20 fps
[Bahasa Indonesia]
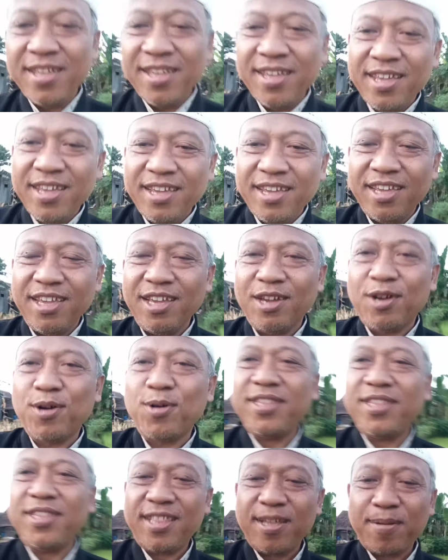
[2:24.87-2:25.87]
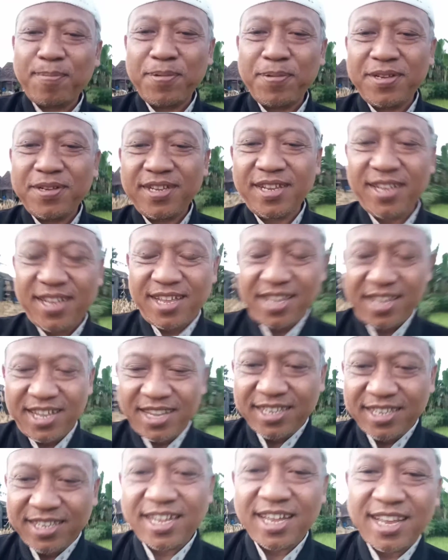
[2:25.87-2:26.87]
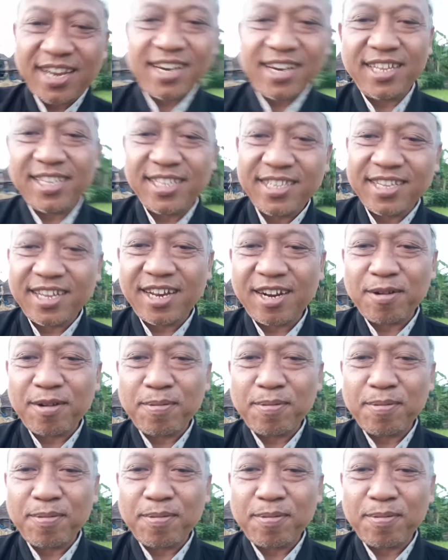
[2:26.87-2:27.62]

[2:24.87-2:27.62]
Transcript: ikuti tapi saya ingin cari cara baru